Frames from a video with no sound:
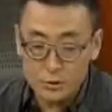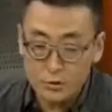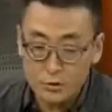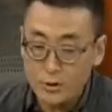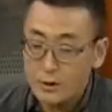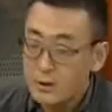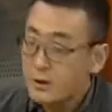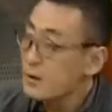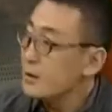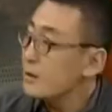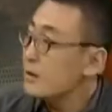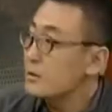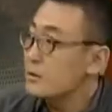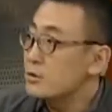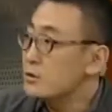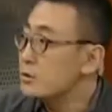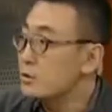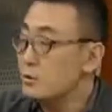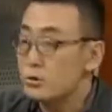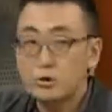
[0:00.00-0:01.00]
你说，
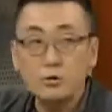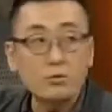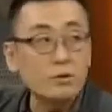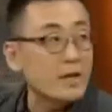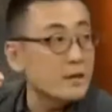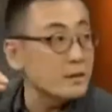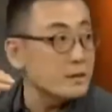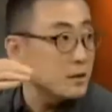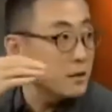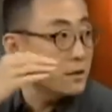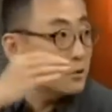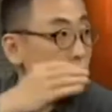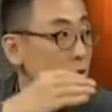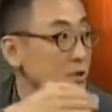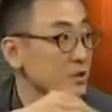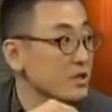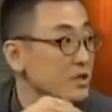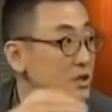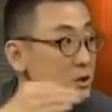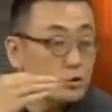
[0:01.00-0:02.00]
就就连这个
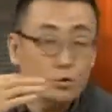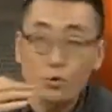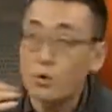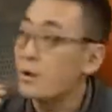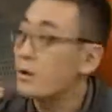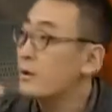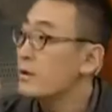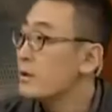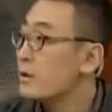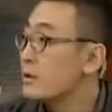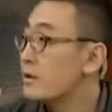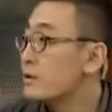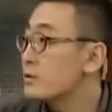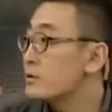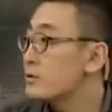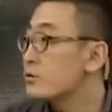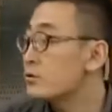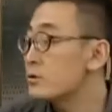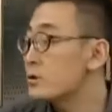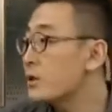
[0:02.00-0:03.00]
说衣着，
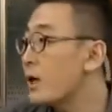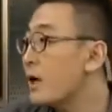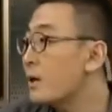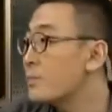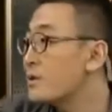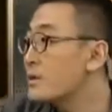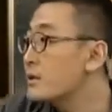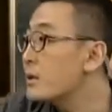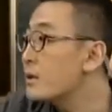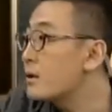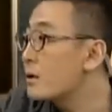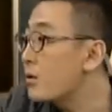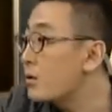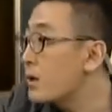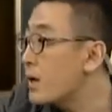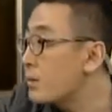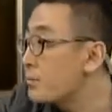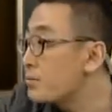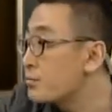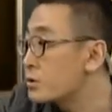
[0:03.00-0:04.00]
就是他比那个
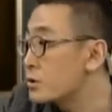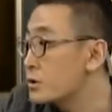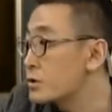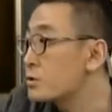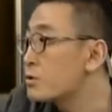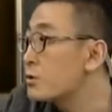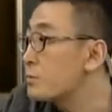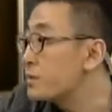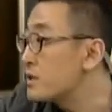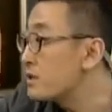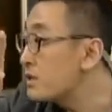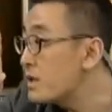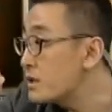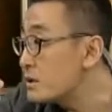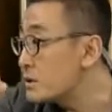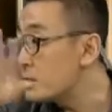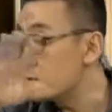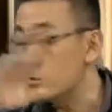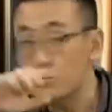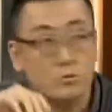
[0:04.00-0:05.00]
劳拉·布什说比
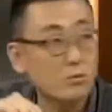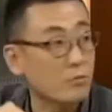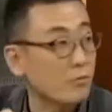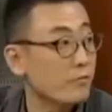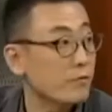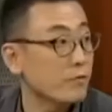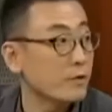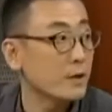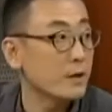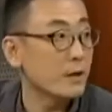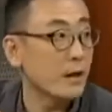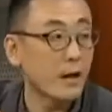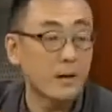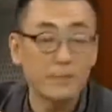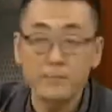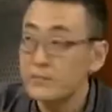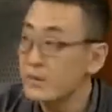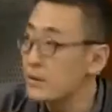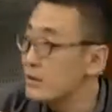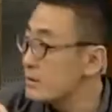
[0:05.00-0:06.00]
那些总统夫人呢，
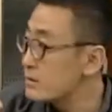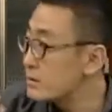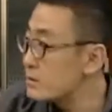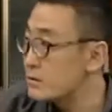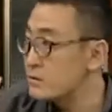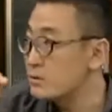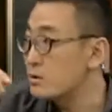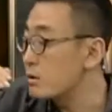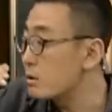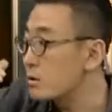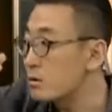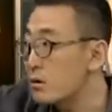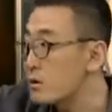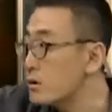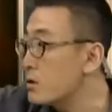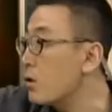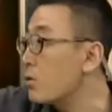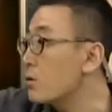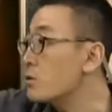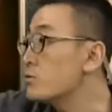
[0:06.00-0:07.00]
就
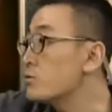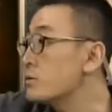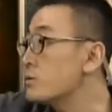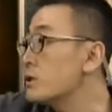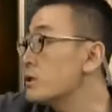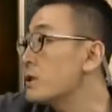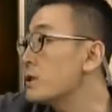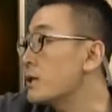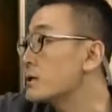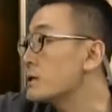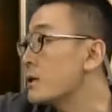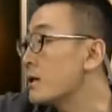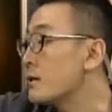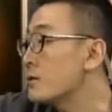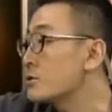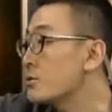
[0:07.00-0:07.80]
高出一大截